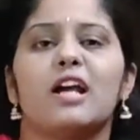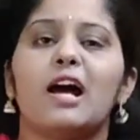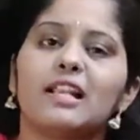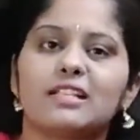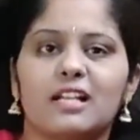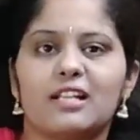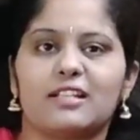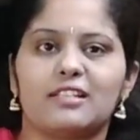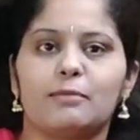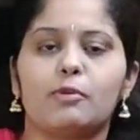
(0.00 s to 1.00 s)
చాలా చాలా
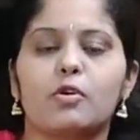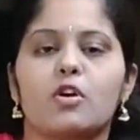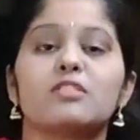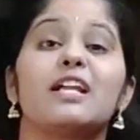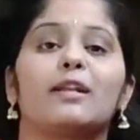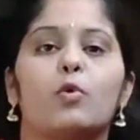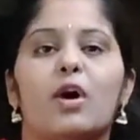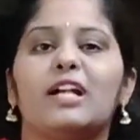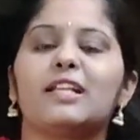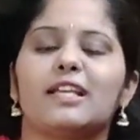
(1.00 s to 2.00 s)
రీజనబుల్ కాస్ట్ అండ్
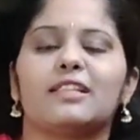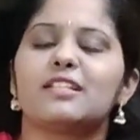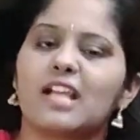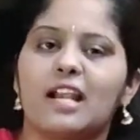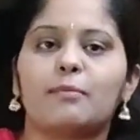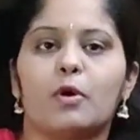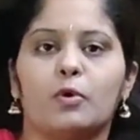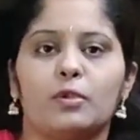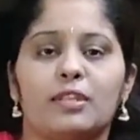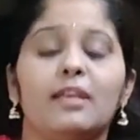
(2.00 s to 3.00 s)
క్వాలిటీ అయితే చాలా
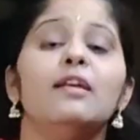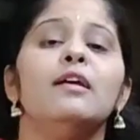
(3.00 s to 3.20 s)
బాగుంటుంది